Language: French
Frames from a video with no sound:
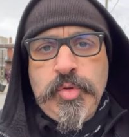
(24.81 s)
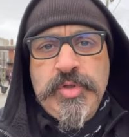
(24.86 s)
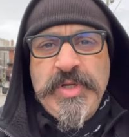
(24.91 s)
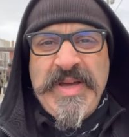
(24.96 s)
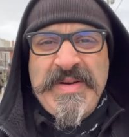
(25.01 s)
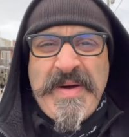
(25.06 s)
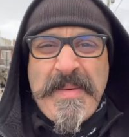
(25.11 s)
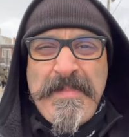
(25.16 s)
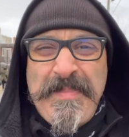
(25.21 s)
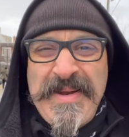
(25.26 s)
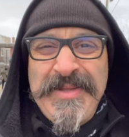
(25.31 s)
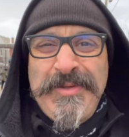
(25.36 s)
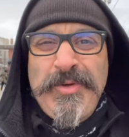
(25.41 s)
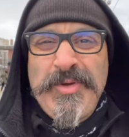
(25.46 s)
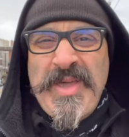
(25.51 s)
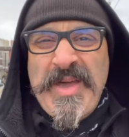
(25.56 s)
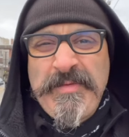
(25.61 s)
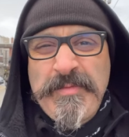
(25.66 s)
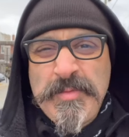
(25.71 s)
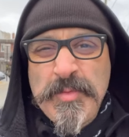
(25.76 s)
Je vais avoir plein de
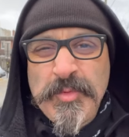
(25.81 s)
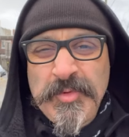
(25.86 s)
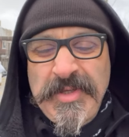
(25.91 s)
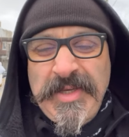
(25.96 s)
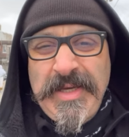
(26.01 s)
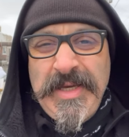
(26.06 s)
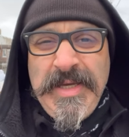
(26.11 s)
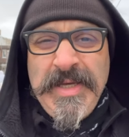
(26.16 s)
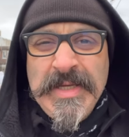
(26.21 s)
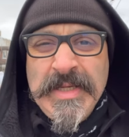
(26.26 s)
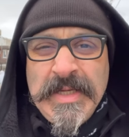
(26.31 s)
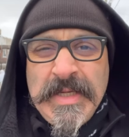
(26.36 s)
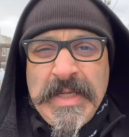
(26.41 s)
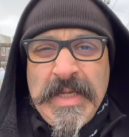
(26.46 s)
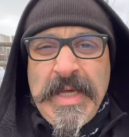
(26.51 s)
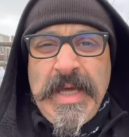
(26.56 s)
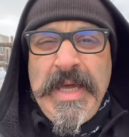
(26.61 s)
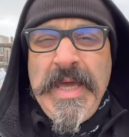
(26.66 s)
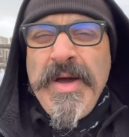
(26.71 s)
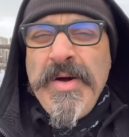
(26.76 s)
trucs à vous montrer.
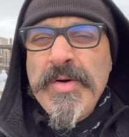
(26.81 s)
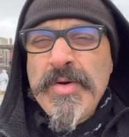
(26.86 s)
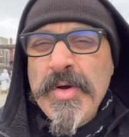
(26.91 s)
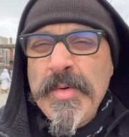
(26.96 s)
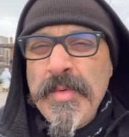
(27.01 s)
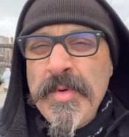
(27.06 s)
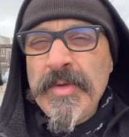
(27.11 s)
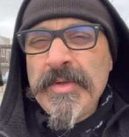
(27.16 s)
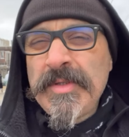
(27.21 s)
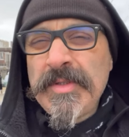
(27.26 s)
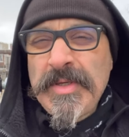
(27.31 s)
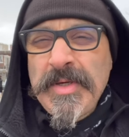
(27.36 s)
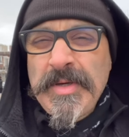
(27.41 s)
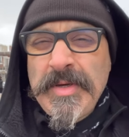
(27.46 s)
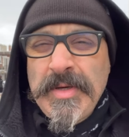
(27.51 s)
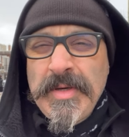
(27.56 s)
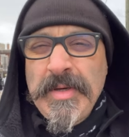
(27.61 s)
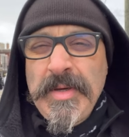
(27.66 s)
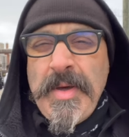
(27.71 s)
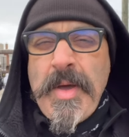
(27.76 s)
Et on commence
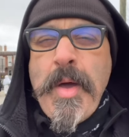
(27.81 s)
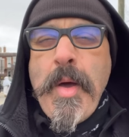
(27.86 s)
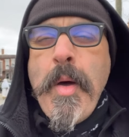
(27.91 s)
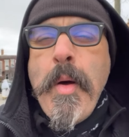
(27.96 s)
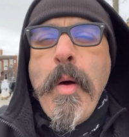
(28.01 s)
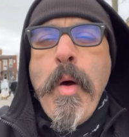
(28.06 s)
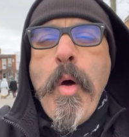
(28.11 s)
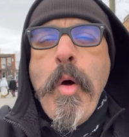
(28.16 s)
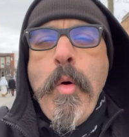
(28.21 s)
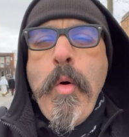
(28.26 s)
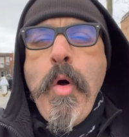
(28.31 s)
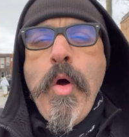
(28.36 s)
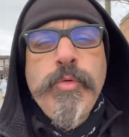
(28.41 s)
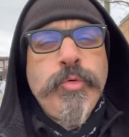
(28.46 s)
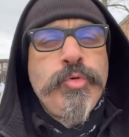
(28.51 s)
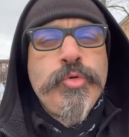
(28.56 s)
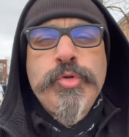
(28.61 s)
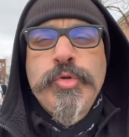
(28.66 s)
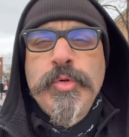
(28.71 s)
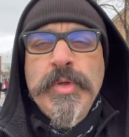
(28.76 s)
euh, oh,
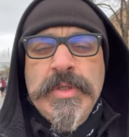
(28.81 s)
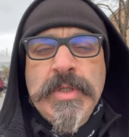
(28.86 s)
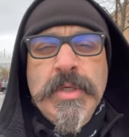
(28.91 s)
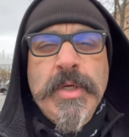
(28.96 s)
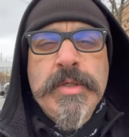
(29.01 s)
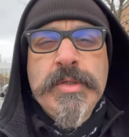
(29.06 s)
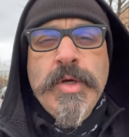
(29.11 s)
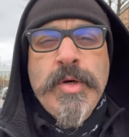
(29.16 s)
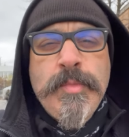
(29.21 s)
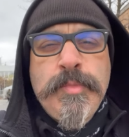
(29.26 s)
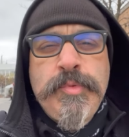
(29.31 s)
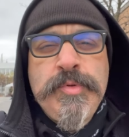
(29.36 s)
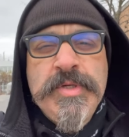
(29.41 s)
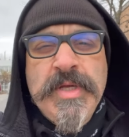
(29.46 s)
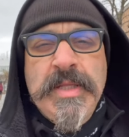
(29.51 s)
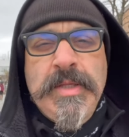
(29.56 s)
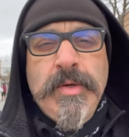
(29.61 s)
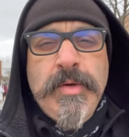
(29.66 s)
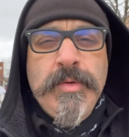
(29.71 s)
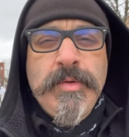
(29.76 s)
tout de suite, sans plus
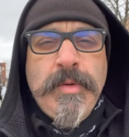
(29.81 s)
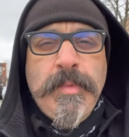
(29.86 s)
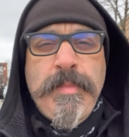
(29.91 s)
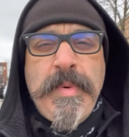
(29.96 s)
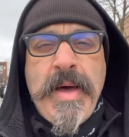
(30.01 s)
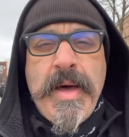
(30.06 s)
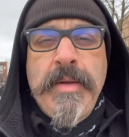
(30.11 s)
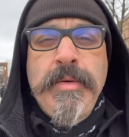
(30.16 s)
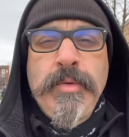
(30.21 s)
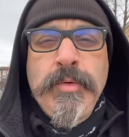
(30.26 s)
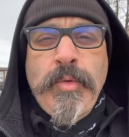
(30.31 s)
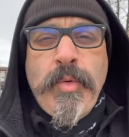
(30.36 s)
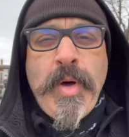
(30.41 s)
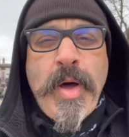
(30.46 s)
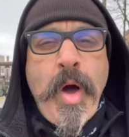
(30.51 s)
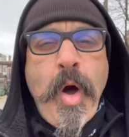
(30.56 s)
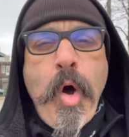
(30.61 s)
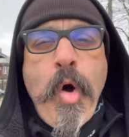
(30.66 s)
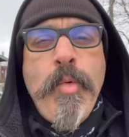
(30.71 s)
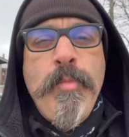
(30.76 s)
attendre, par un
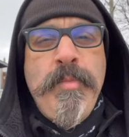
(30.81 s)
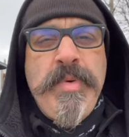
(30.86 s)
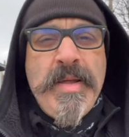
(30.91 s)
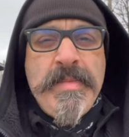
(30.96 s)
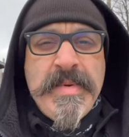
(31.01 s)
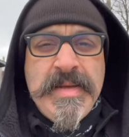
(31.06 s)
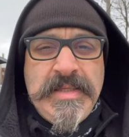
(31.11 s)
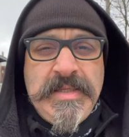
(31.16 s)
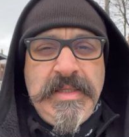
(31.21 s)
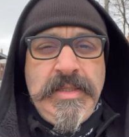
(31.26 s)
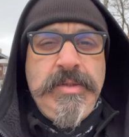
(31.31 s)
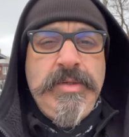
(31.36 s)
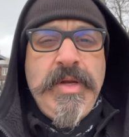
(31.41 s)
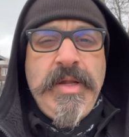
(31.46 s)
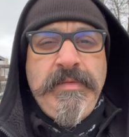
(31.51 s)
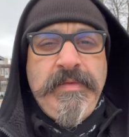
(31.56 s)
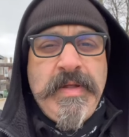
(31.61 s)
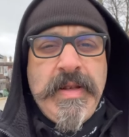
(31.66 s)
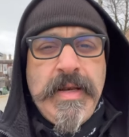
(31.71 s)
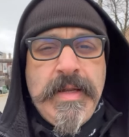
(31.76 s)
endroit emblématique de
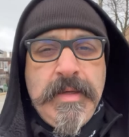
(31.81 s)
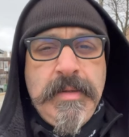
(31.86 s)
la ville.